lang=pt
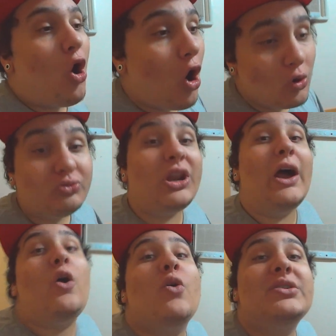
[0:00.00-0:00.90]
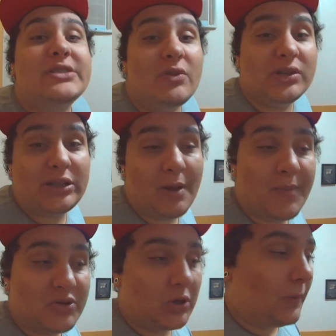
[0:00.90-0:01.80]
outra coisa que eu vou fazer também,
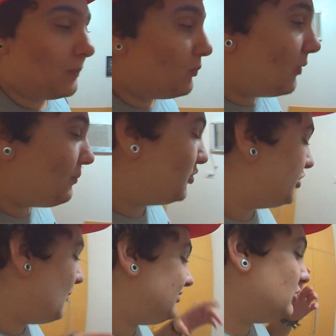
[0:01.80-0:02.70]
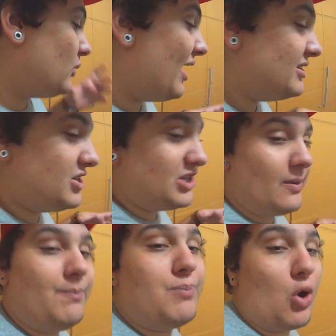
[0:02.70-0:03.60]
pessoal, bom, eu tenho uma tatuagem
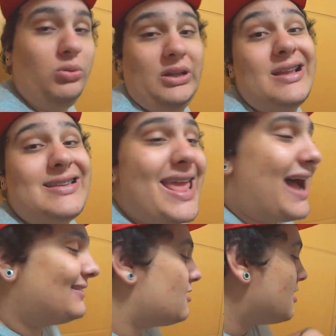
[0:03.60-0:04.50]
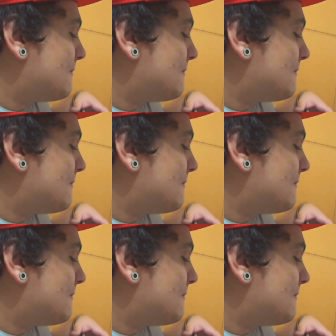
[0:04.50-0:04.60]
já pronta, desenhada